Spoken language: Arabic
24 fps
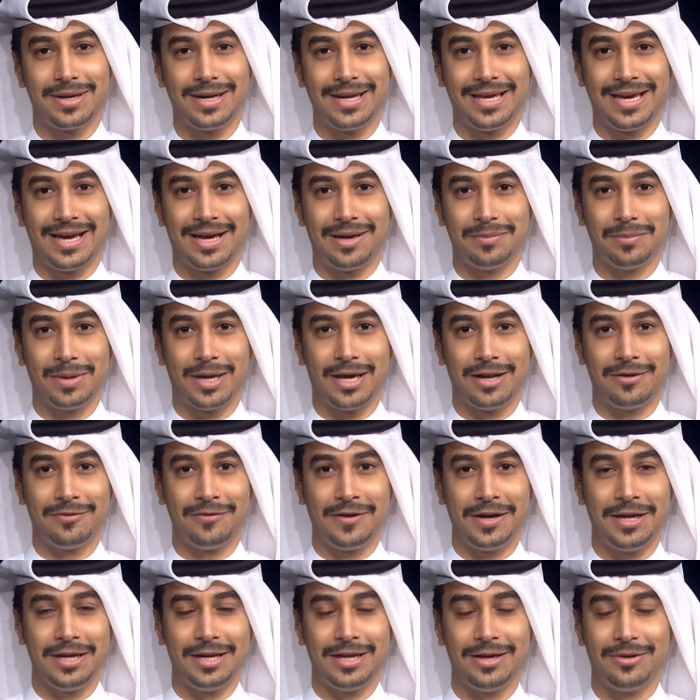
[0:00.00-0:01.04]
لعام
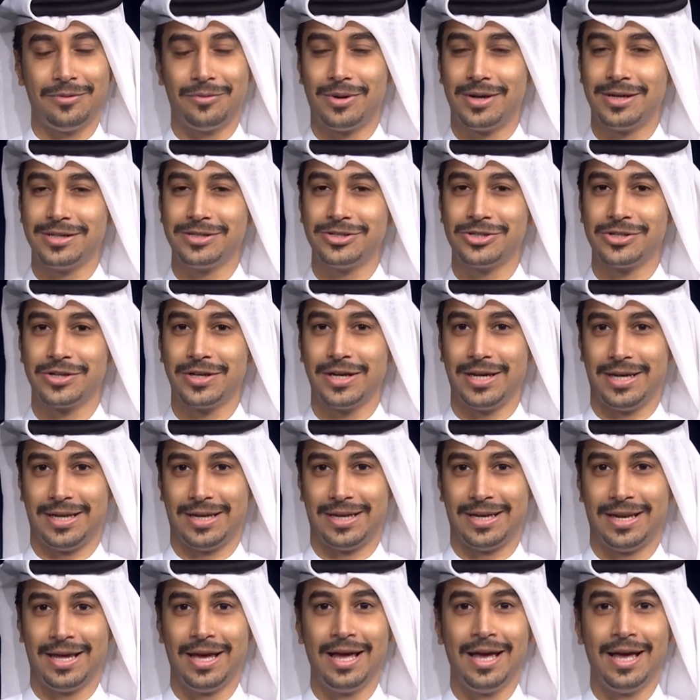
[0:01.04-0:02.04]
2020